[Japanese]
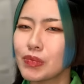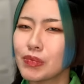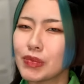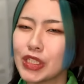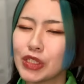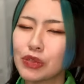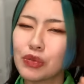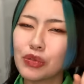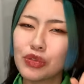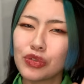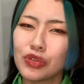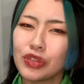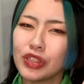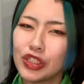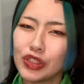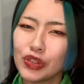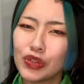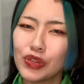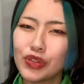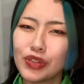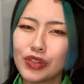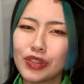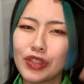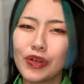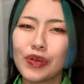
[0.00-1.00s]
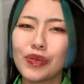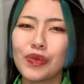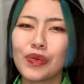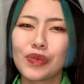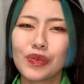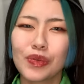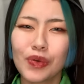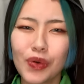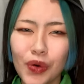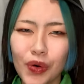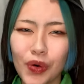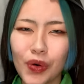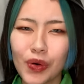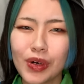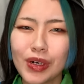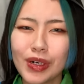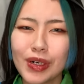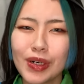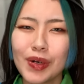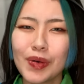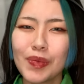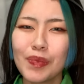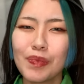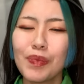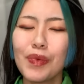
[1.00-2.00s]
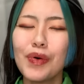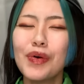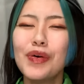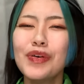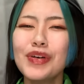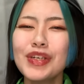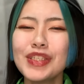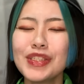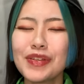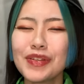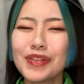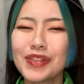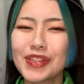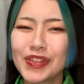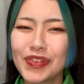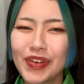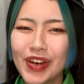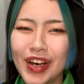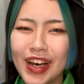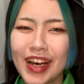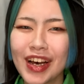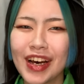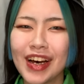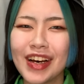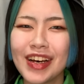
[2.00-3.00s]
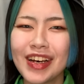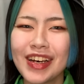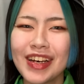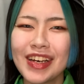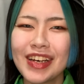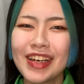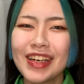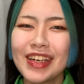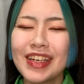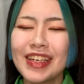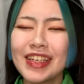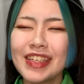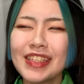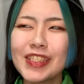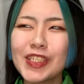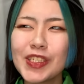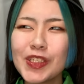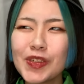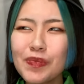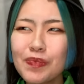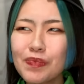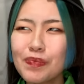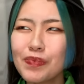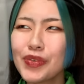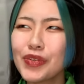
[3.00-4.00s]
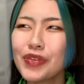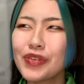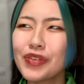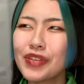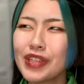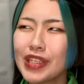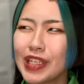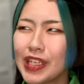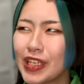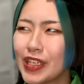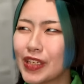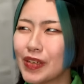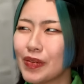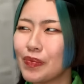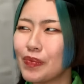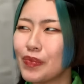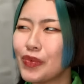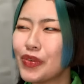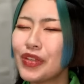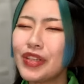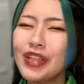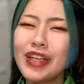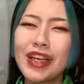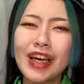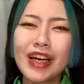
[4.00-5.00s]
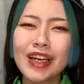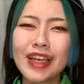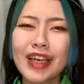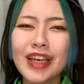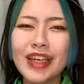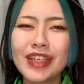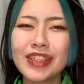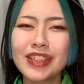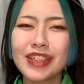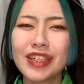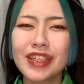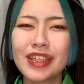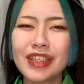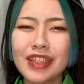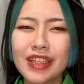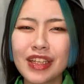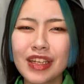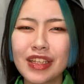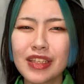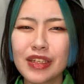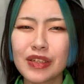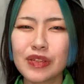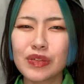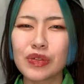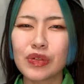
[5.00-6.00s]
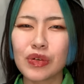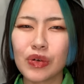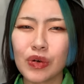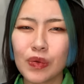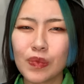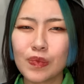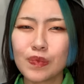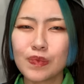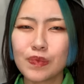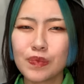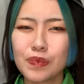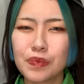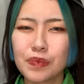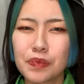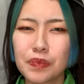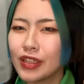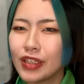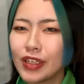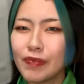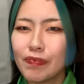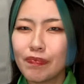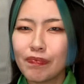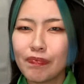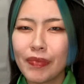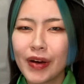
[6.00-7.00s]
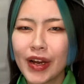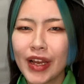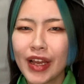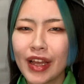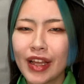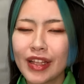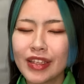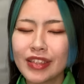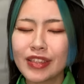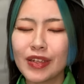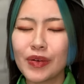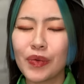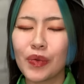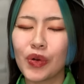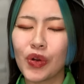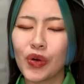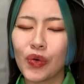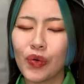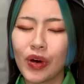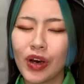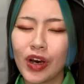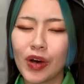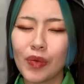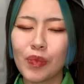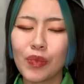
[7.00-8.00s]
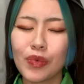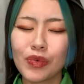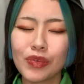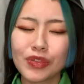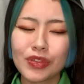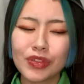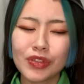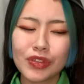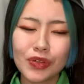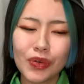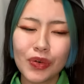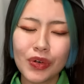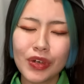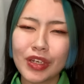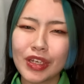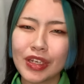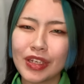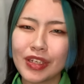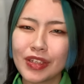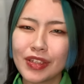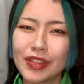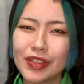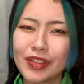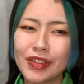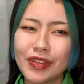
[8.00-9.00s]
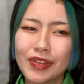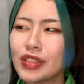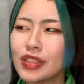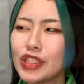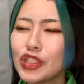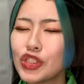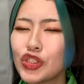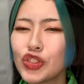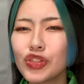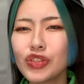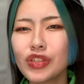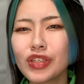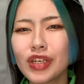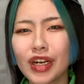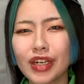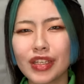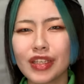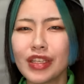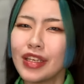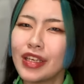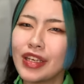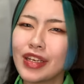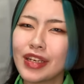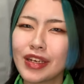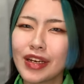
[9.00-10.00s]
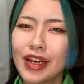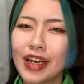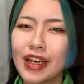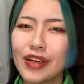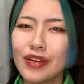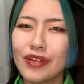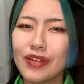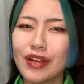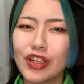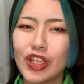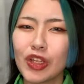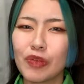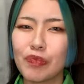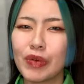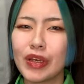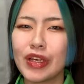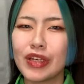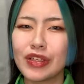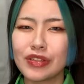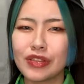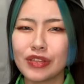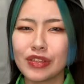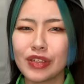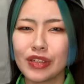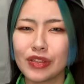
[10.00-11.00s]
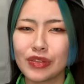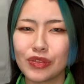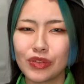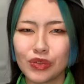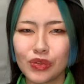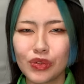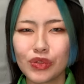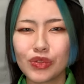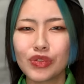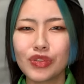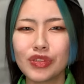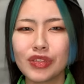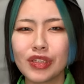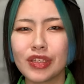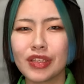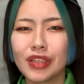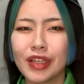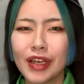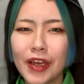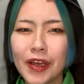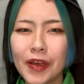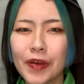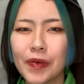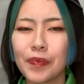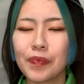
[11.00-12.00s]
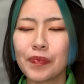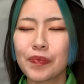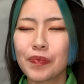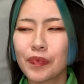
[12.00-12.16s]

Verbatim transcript: 一つ理由っていうのともう一つはシンプルに胸焼けしちゃったんですよいっぱいやってた頃はもうすごい2週間に1回ぐらいのペースでずっと食ってて